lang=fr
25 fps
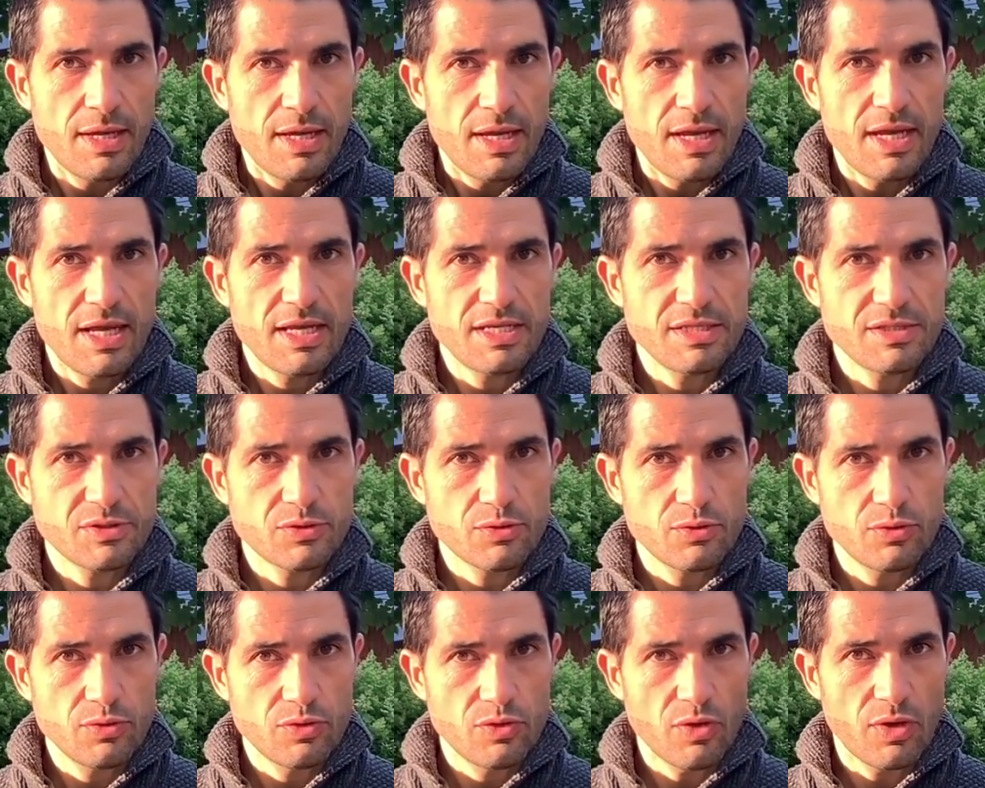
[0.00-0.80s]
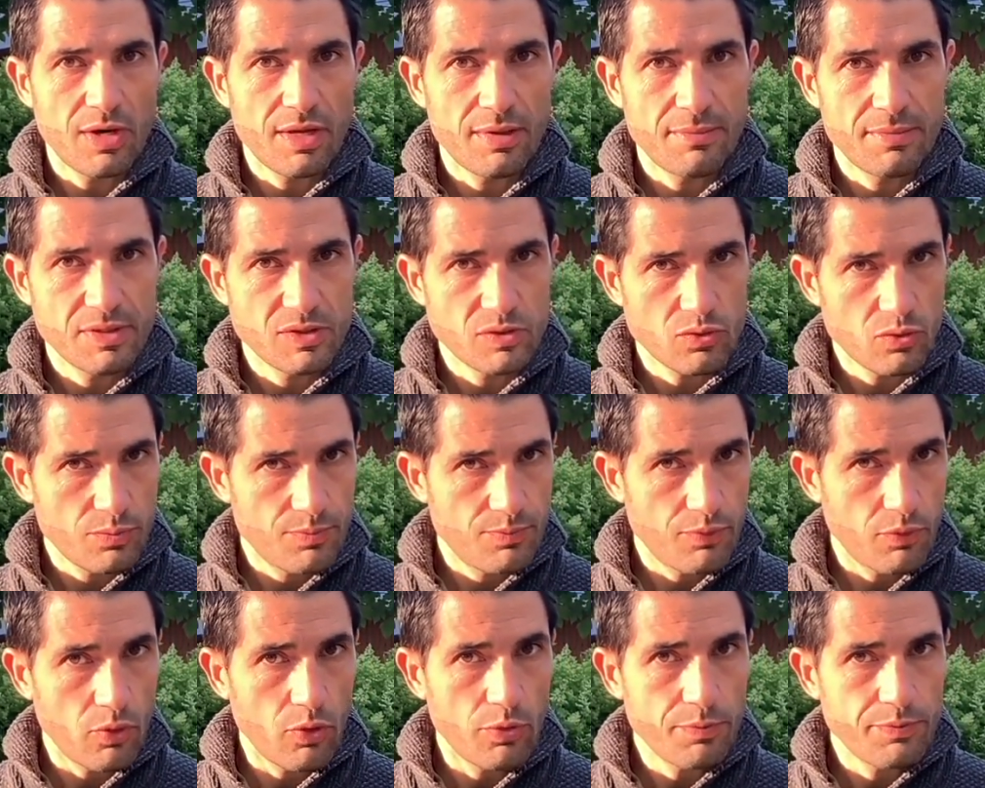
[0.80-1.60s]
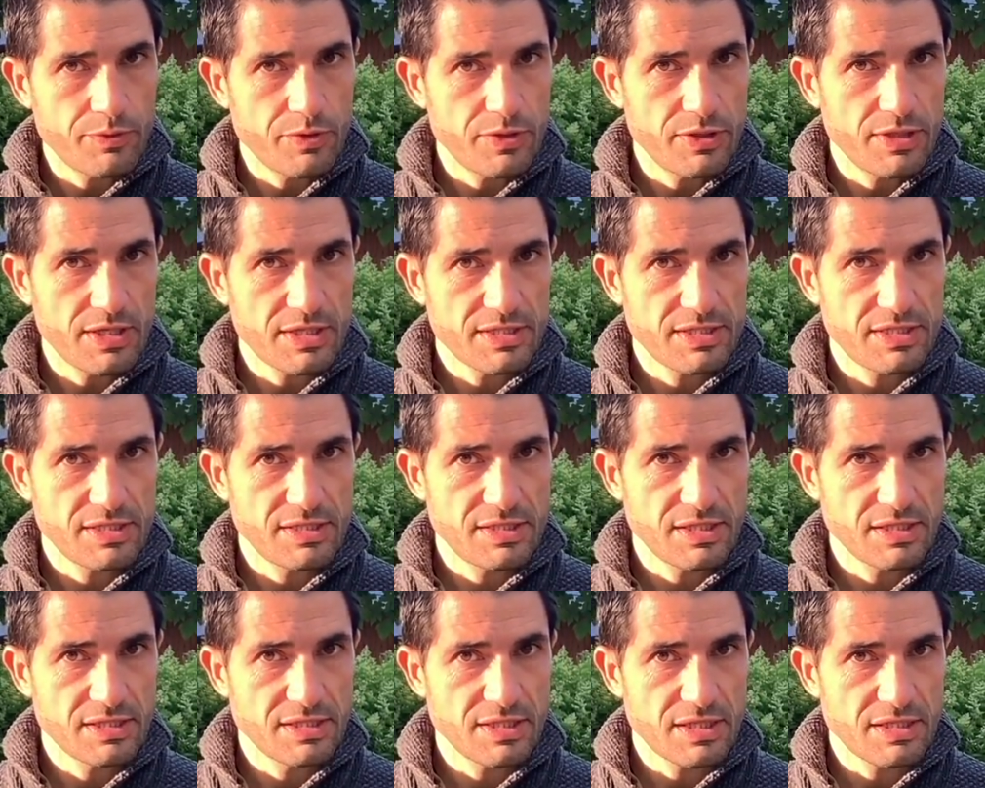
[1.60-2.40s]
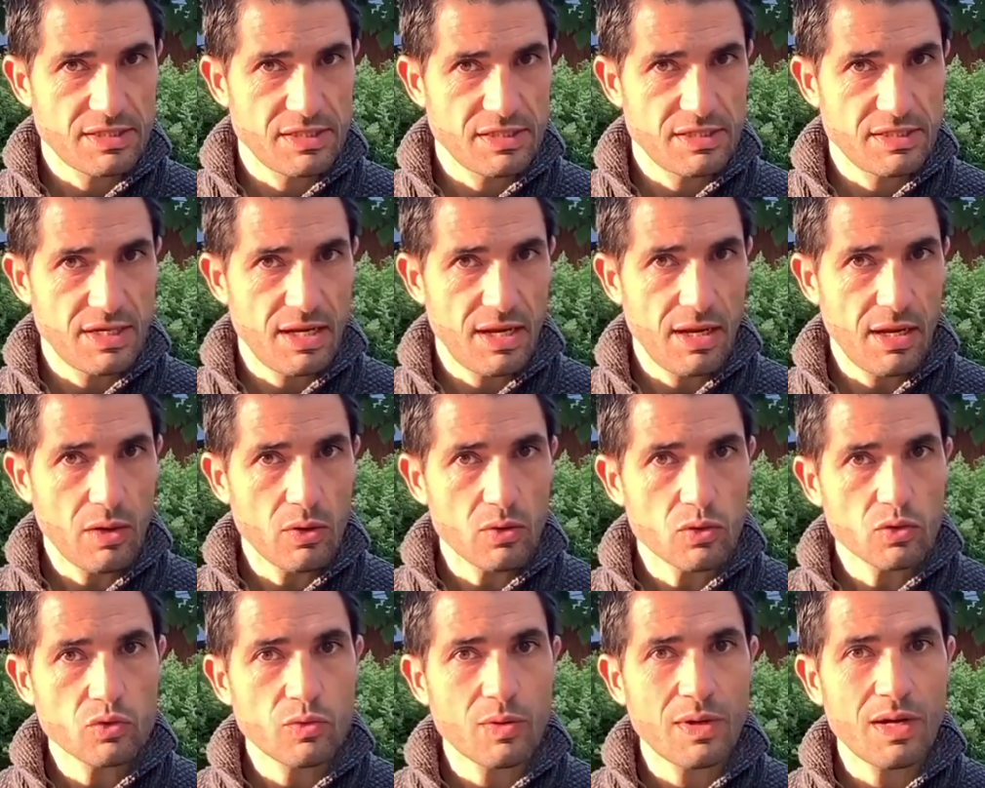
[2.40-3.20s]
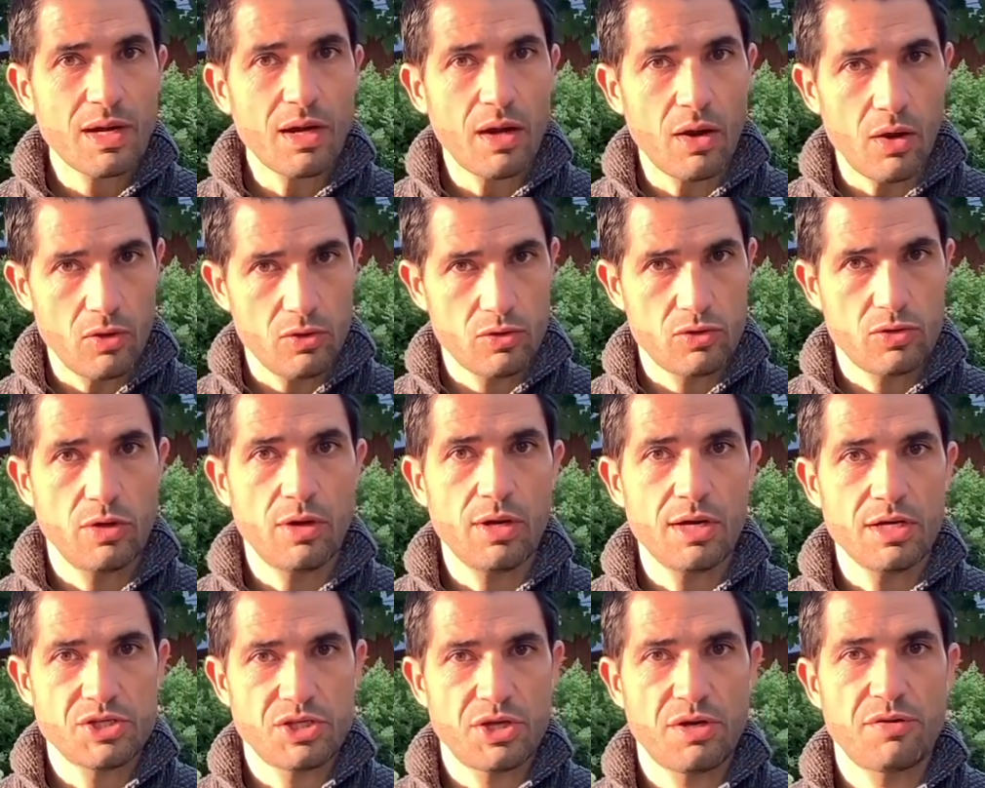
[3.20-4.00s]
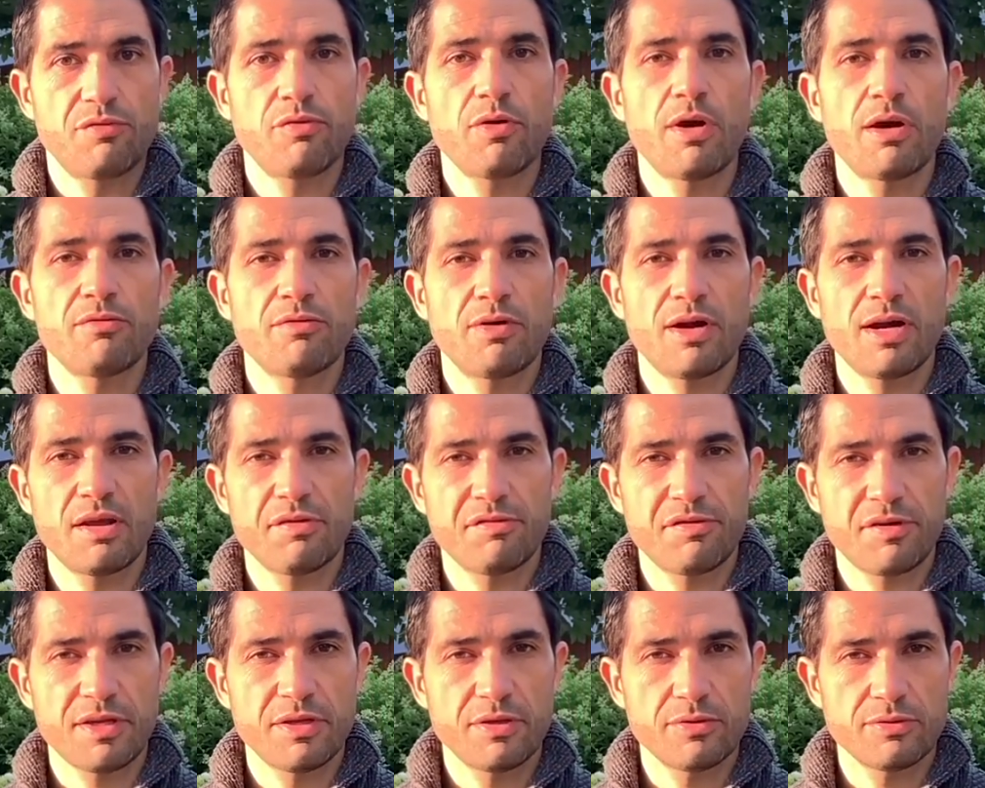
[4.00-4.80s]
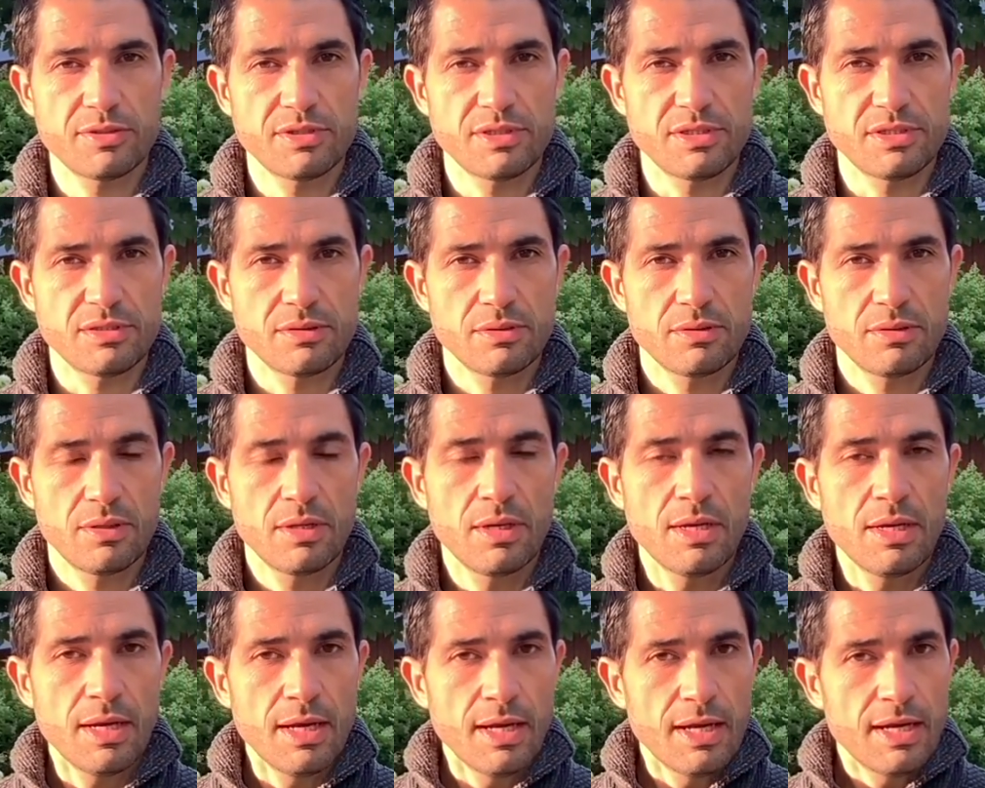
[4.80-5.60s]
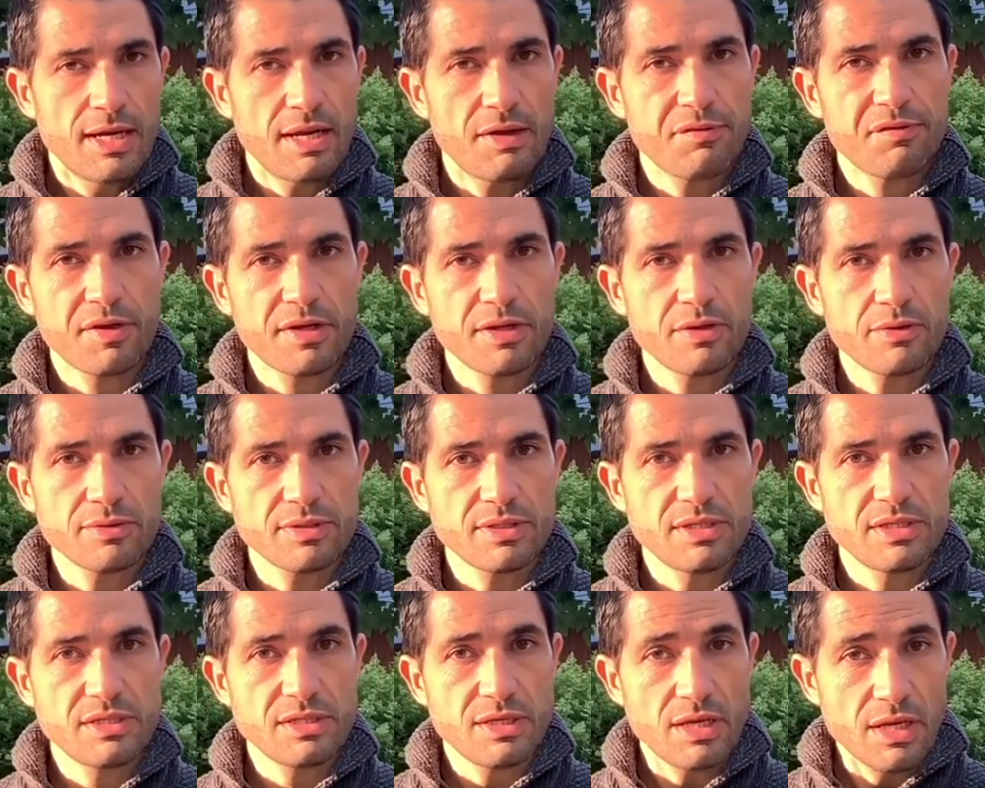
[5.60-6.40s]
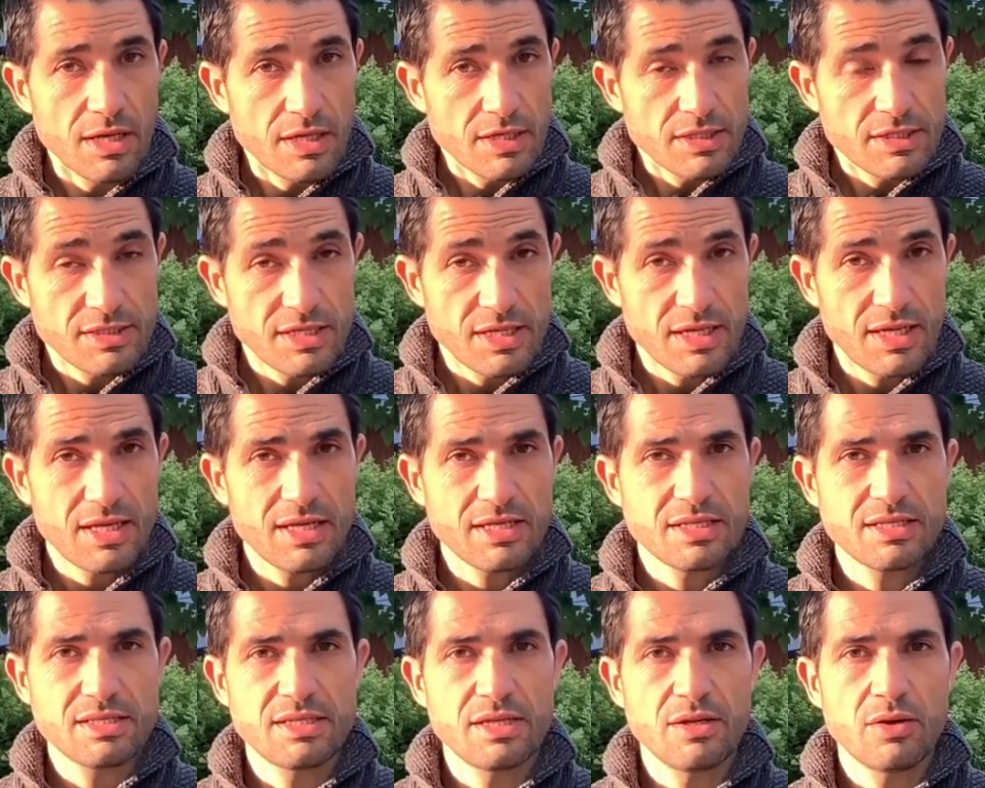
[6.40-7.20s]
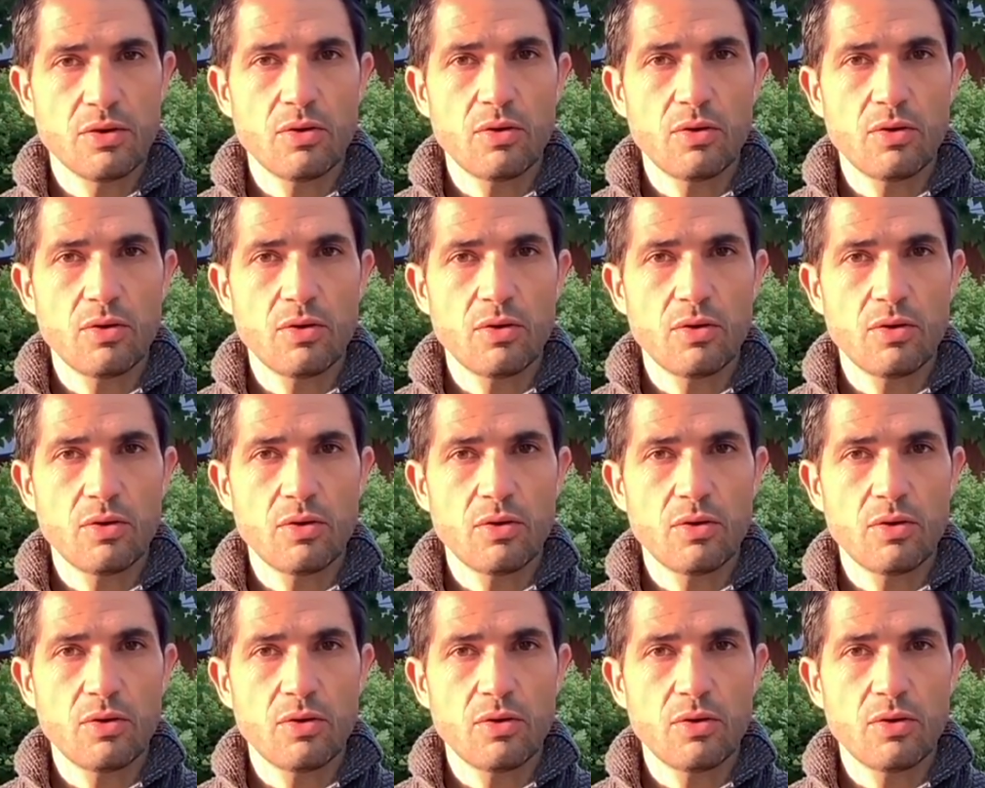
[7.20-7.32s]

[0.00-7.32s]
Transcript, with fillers: Est-ce que dans la maison, pour obtenir ces exercices-là, on doit encore à chaque fois avoir la friandise La friandise, c'est excellent